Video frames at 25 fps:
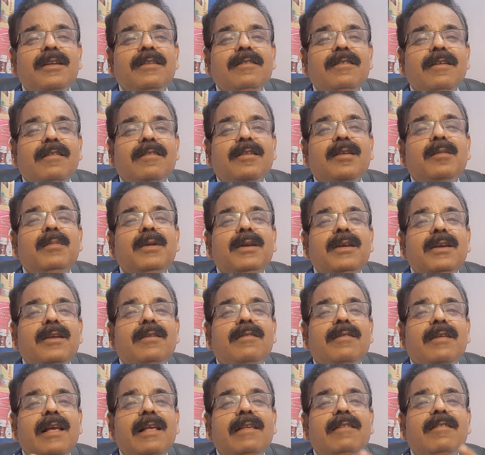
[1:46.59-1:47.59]
जिस समय ये
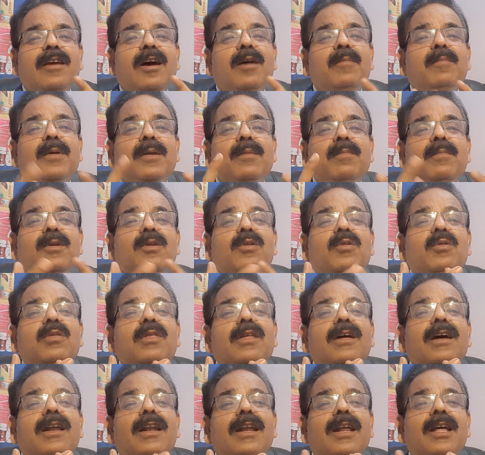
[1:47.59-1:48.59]
सेल्स आपस में
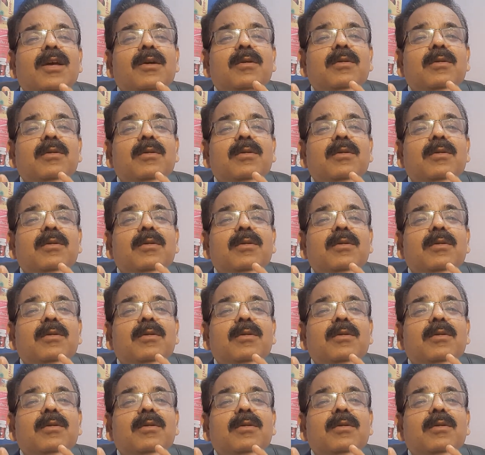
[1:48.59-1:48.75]
युद्ध कर रही